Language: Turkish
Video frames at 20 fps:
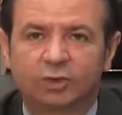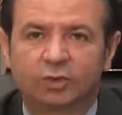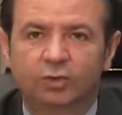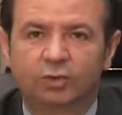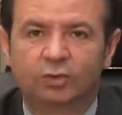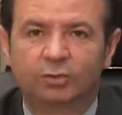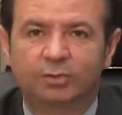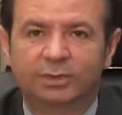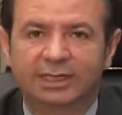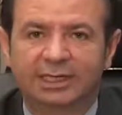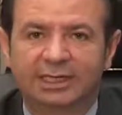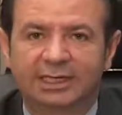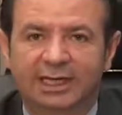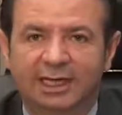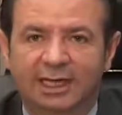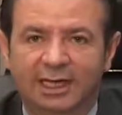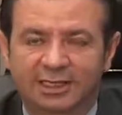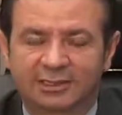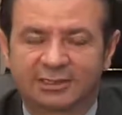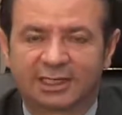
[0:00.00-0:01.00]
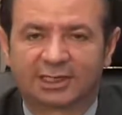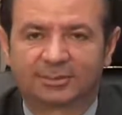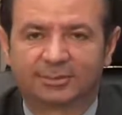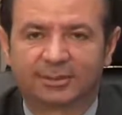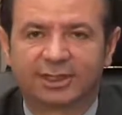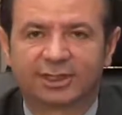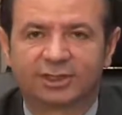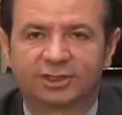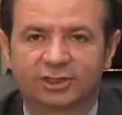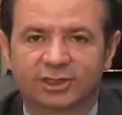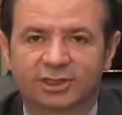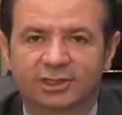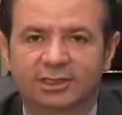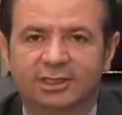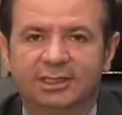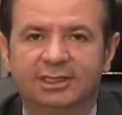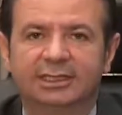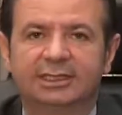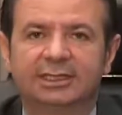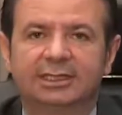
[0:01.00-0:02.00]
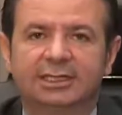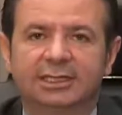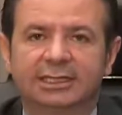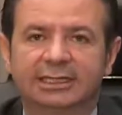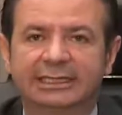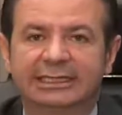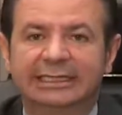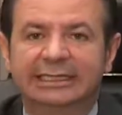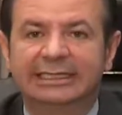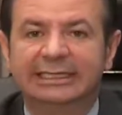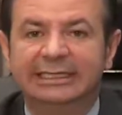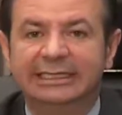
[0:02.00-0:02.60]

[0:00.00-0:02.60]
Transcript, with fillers: kurumayı azaltmak için e,